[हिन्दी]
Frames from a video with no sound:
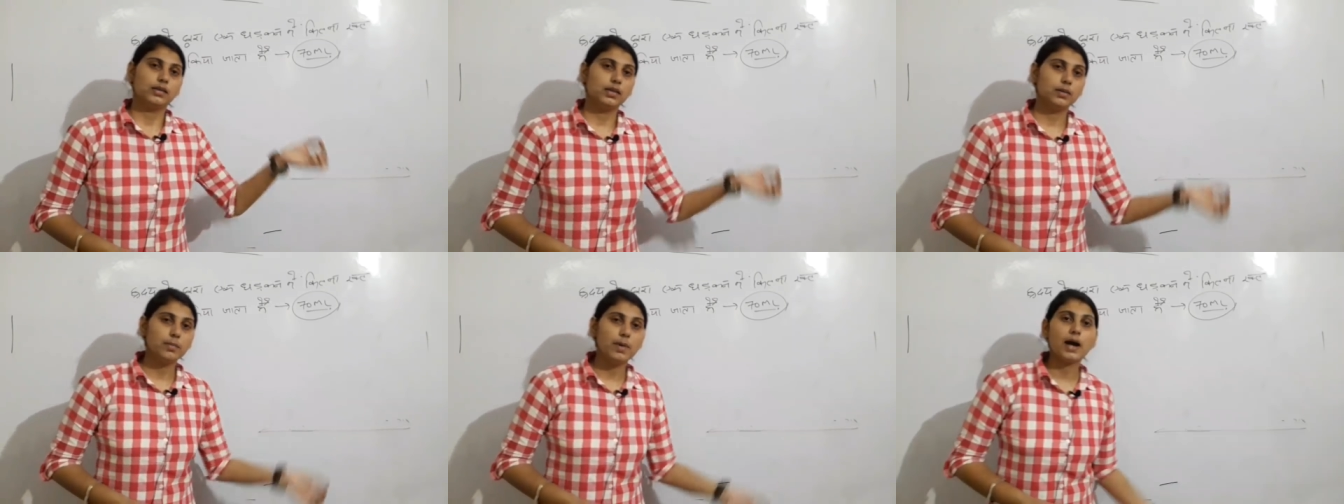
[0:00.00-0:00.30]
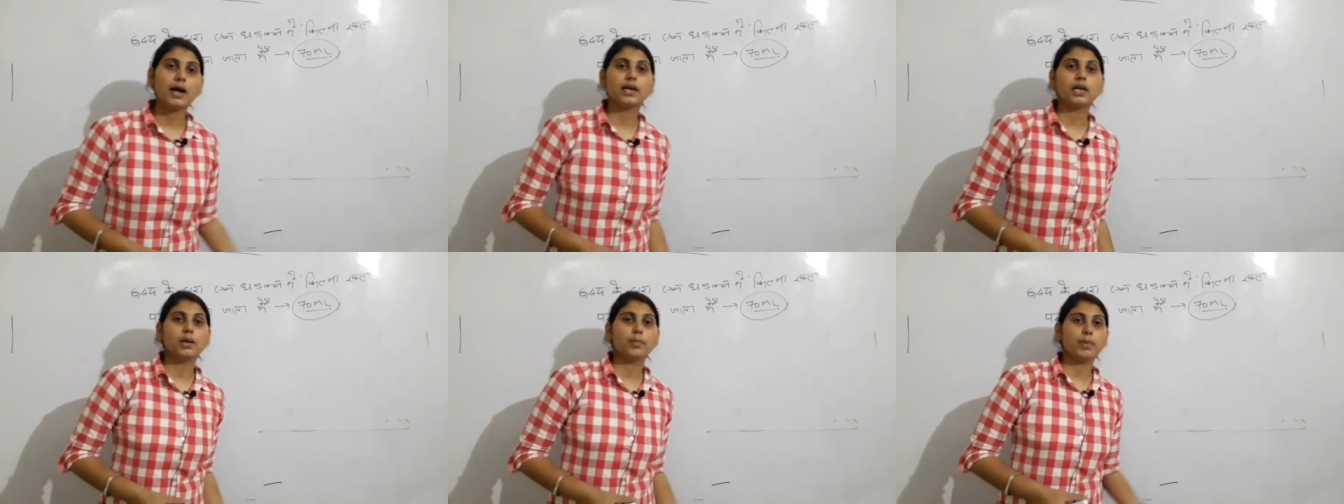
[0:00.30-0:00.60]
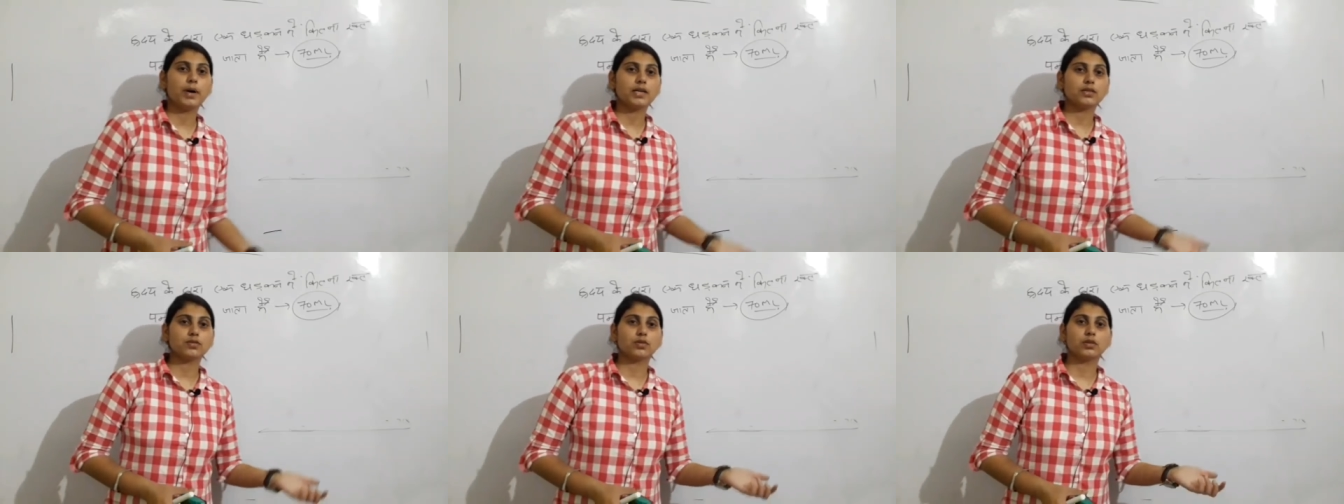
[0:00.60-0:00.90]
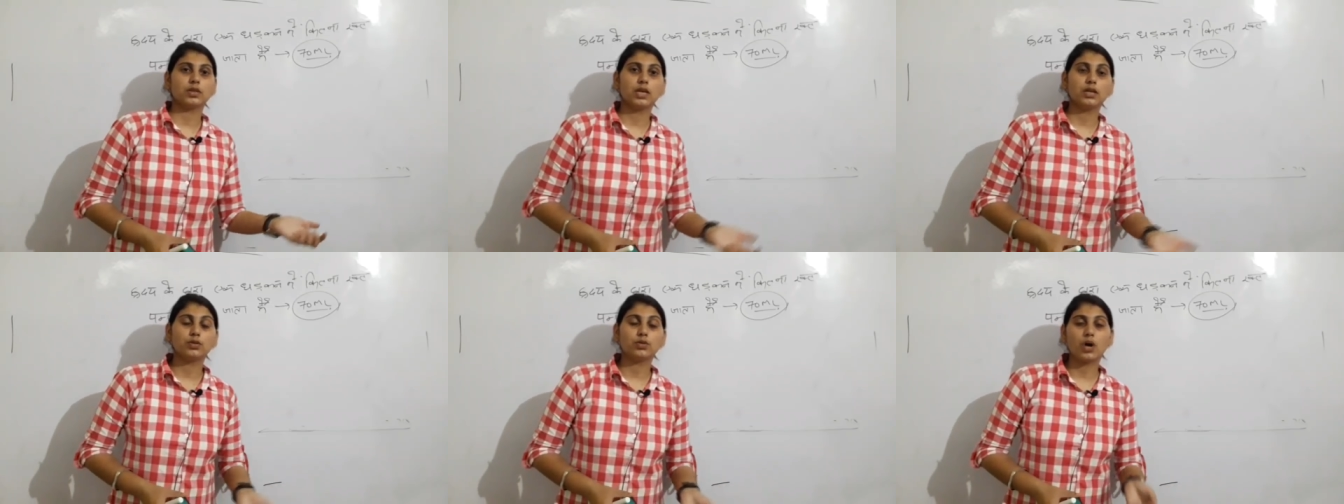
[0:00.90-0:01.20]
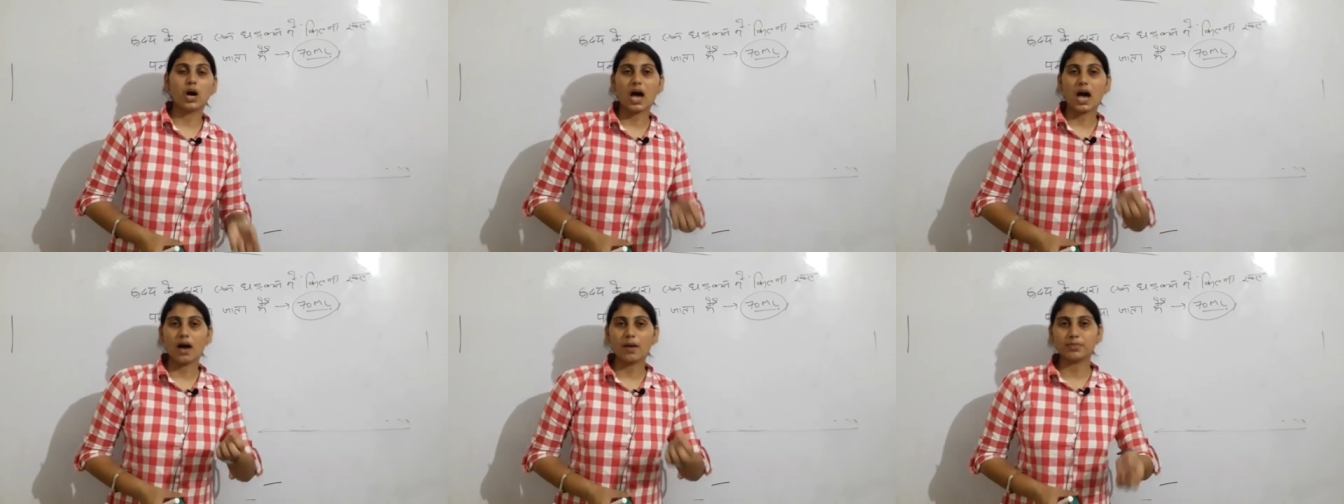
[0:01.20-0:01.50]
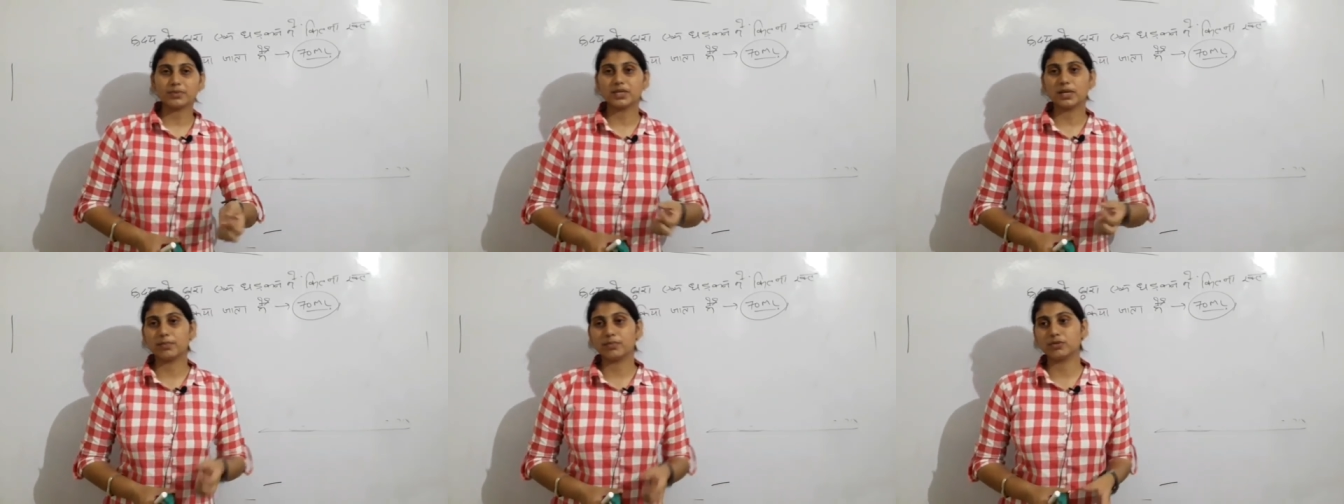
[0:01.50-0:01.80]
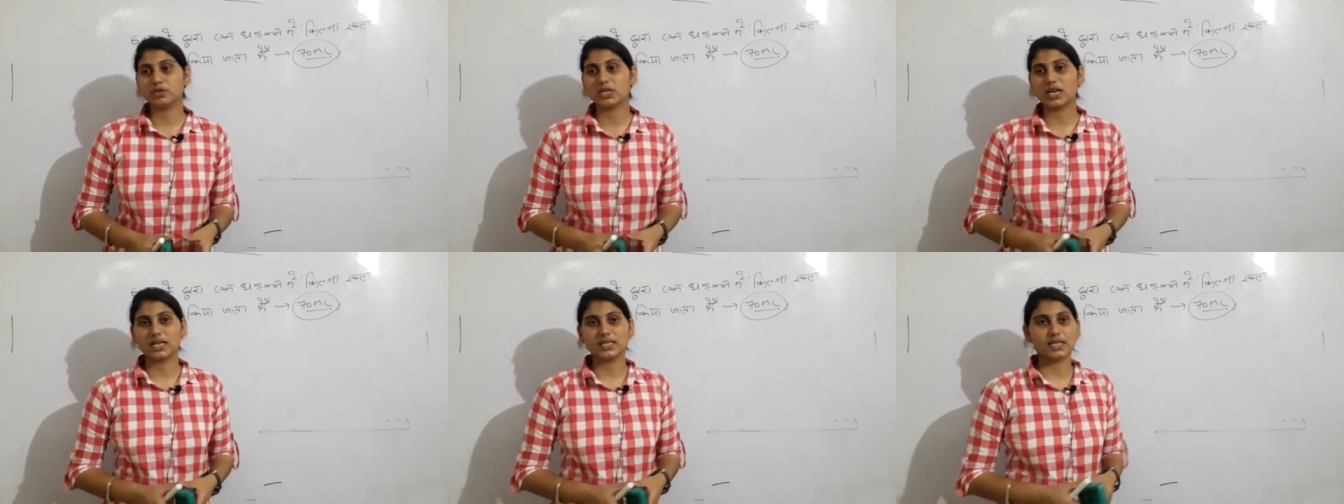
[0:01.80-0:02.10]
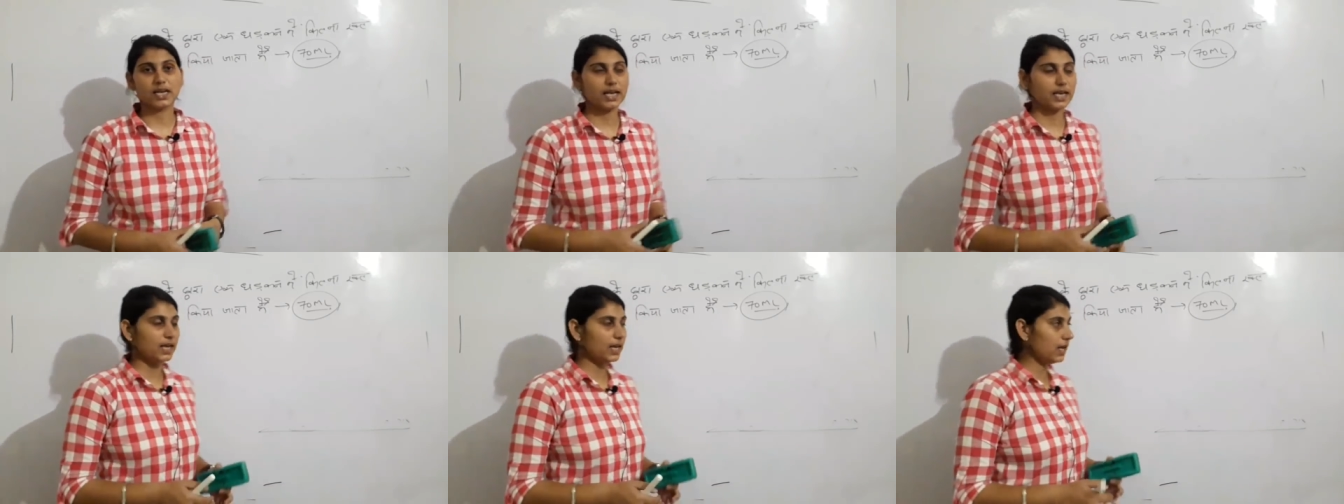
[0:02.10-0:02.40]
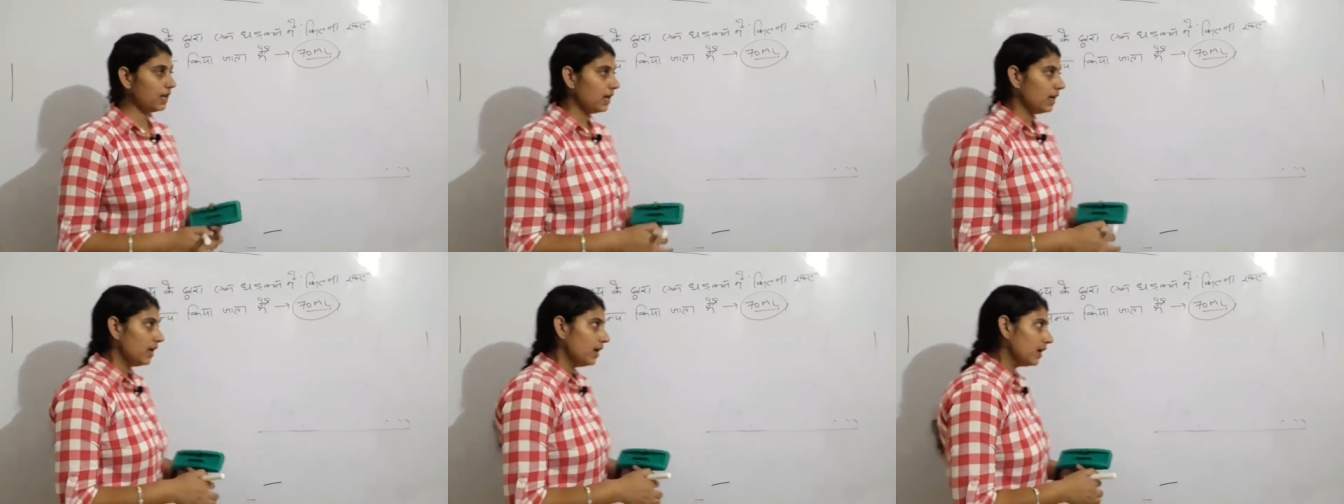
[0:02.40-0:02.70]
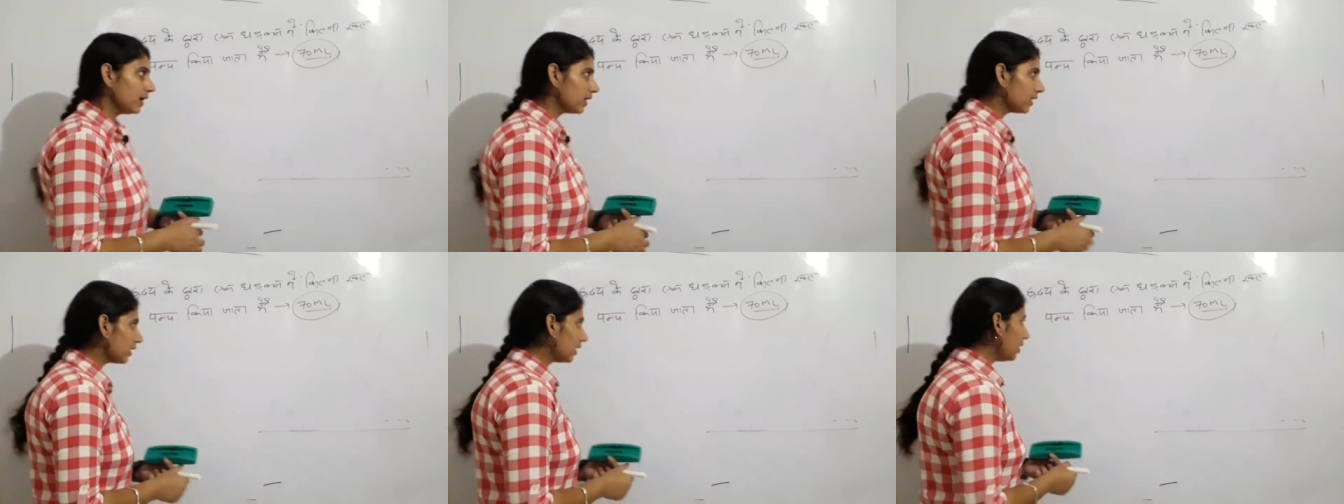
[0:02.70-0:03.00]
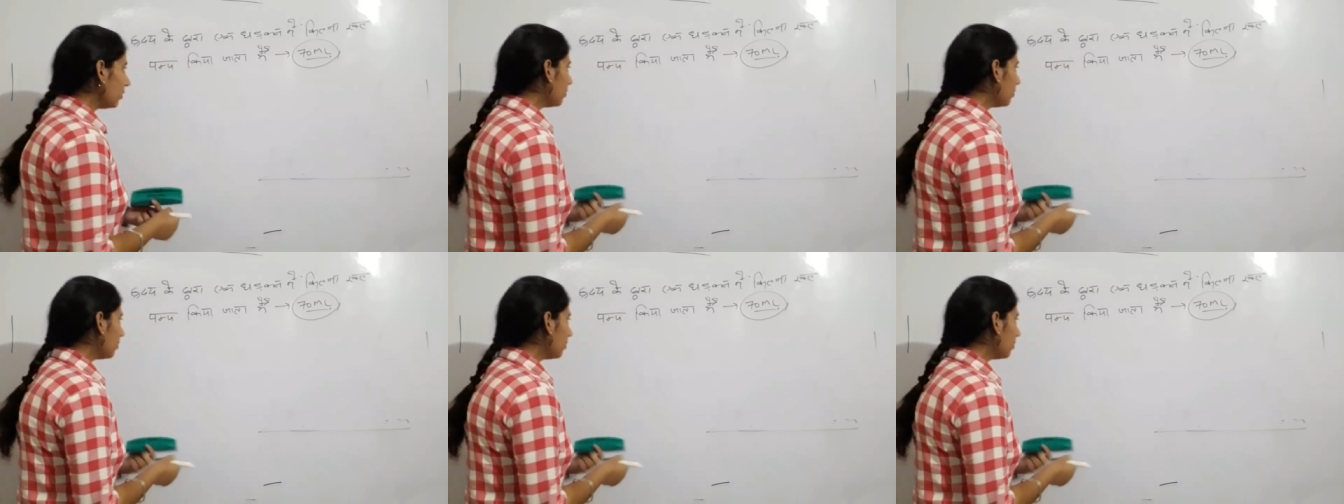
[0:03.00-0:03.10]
दिमाग के पास होता है तो आपसे पूछा जाए कि